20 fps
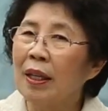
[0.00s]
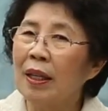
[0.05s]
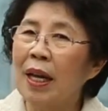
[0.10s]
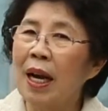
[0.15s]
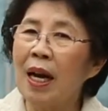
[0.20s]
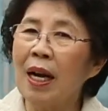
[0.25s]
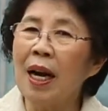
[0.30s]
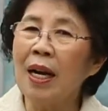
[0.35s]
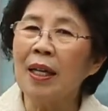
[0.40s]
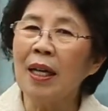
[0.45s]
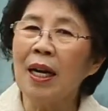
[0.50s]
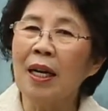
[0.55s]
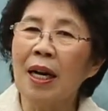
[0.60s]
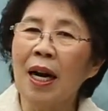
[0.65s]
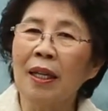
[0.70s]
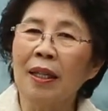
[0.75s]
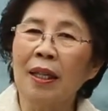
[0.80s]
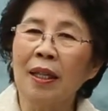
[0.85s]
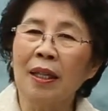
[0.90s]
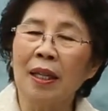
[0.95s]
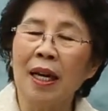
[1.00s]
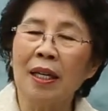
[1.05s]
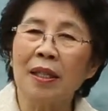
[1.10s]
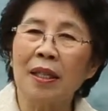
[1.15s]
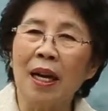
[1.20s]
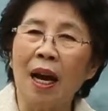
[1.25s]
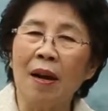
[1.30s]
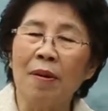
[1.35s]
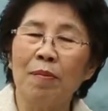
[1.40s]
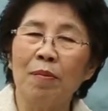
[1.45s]
내가 행하는 내
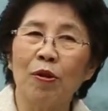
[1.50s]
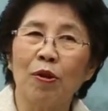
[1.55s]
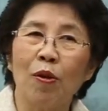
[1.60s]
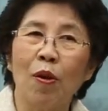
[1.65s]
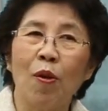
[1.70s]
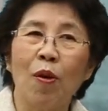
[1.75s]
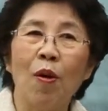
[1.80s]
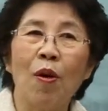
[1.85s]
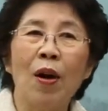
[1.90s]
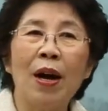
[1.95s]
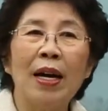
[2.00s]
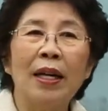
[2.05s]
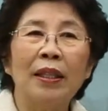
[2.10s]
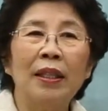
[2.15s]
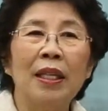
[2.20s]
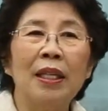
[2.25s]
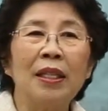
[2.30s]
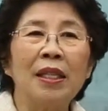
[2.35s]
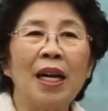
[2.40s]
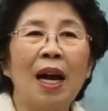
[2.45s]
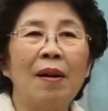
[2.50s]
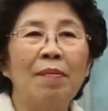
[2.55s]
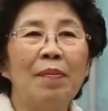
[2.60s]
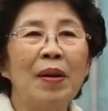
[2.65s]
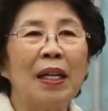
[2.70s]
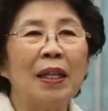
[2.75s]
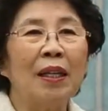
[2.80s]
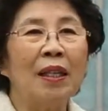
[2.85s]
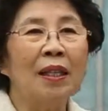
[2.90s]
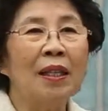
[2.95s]
삶으로 이
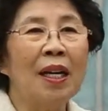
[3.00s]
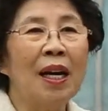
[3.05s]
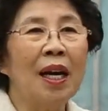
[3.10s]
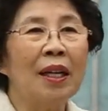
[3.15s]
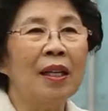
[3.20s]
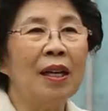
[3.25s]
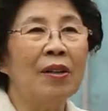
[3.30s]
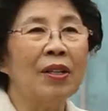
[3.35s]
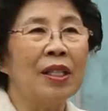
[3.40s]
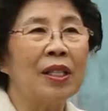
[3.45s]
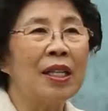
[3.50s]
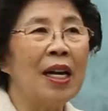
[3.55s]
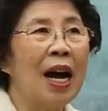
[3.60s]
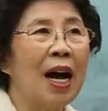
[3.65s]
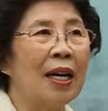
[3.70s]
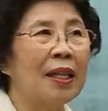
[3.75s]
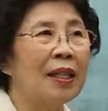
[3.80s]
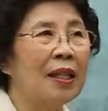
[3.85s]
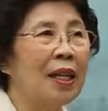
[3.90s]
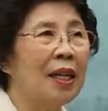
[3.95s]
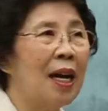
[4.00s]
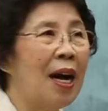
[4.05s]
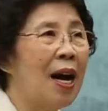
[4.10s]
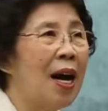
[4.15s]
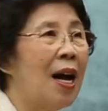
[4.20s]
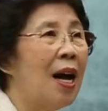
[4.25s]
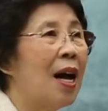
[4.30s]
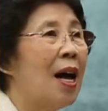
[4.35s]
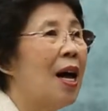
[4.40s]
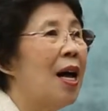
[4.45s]
삶이 끝나는 것이
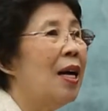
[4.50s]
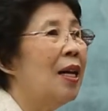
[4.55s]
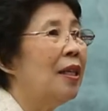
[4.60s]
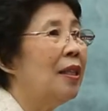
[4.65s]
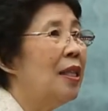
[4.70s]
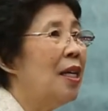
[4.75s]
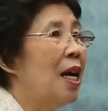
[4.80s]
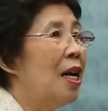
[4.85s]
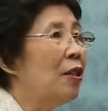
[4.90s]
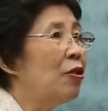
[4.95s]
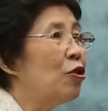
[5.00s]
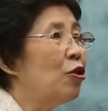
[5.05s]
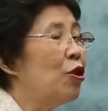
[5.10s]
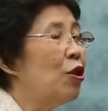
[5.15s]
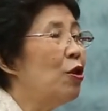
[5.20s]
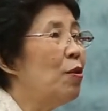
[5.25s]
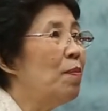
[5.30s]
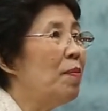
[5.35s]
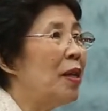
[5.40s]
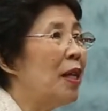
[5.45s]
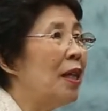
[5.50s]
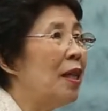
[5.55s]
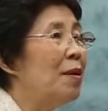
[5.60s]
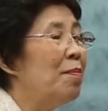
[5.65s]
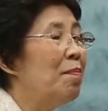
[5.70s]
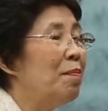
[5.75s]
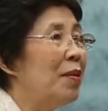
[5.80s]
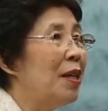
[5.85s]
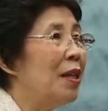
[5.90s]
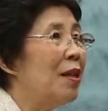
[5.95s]
아니라 예수를
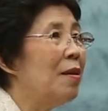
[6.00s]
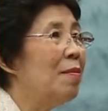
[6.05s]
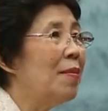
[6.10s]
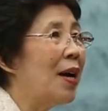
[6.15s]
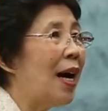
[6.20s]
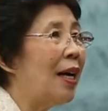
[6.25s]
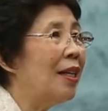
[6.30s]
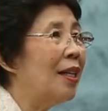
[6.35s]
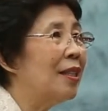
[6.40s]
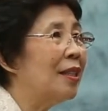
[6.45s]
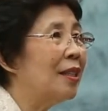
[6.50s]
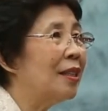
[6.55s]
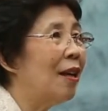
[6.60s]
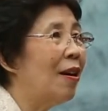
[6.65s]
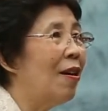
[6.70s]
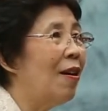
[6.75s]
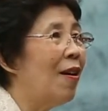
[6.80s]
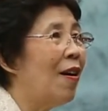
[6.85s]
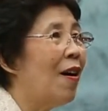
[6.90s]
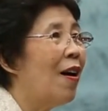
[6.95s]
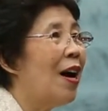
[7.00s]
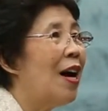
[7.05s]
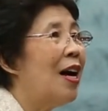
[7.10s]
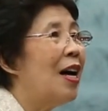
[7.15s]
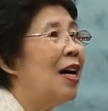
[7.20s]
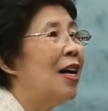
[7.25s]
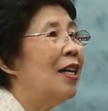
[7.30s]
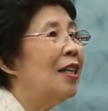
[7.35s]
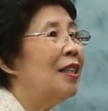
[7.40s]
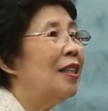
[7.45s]
믿는 믿음 안에서
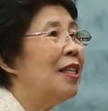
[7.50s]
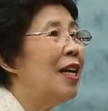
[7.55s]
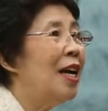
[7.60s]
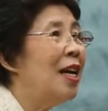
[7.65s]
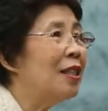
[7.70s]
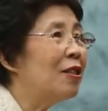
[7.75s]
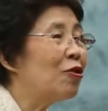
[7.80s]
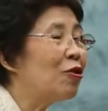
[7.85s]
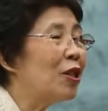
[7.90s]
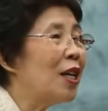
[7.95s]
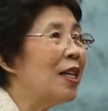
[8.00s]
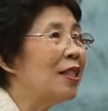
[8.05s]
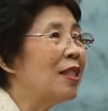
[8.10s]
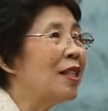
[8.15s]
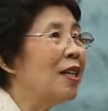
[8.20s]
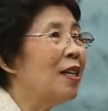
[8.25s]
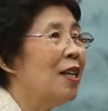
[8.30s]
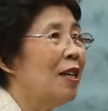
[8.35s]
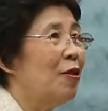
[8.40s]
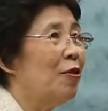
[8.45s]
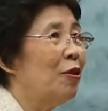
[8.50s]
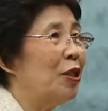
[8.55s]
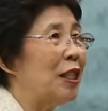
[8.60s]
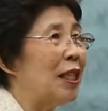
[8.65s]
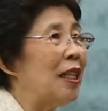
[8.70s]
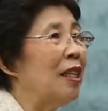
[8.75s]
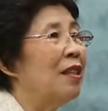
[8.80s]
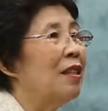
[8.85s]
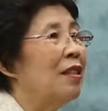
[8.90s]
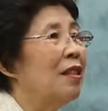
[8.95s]
예수께서
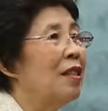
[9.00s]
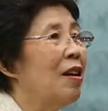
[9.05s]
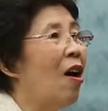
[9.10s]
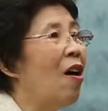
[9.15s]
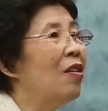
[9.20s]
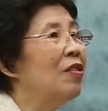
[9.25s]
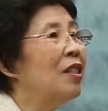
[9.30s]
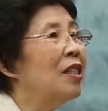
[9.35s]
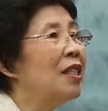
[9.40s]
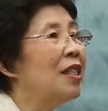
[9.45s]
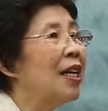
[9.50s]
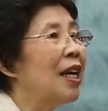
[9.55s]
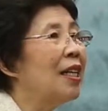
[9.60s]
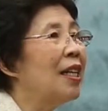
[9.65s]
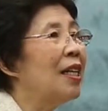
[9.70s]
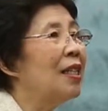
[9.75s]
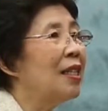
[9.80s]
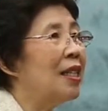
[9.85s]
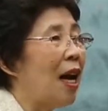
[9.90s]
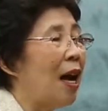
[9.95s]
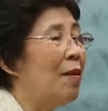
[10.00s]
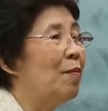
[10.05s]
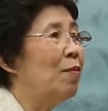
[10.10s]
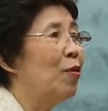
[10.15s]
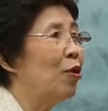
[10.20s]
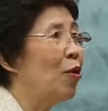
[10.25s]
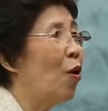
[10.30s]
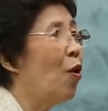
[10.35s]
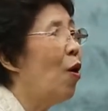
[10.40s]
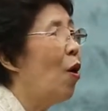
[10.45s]
이루신 영생의
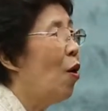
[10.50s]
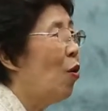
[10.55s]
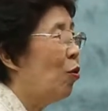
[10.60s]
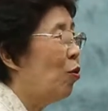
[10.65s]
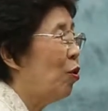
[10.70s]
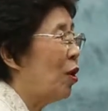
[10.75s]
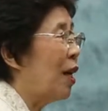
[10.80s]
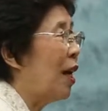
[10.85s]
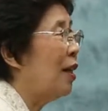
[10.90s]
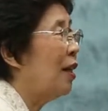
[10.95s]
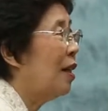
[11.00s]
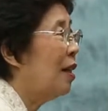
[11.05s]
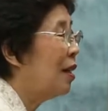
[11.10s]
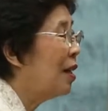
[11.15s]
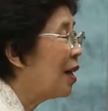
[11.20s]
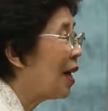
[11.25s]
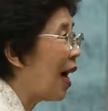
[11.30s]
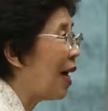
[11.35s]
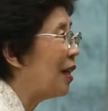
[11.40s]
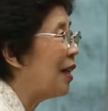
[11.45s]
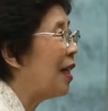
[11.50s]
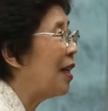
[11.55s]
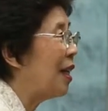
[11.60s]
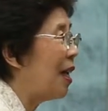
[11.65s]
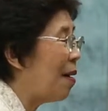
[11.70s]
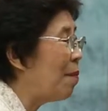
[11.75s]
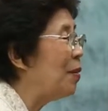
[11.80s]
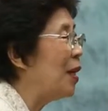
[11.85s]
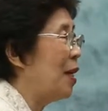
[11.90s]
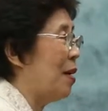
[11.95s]
삶으로 우리가 들어가기
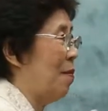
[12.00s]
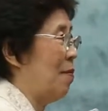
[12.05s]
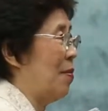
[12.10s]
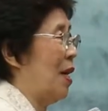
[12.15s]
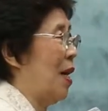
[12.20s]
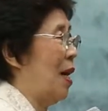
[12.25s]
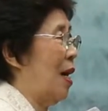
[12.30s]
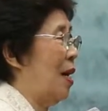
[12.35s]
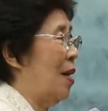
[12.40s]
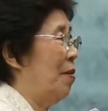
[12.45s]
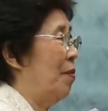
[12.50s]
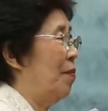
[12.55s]
때문입니다.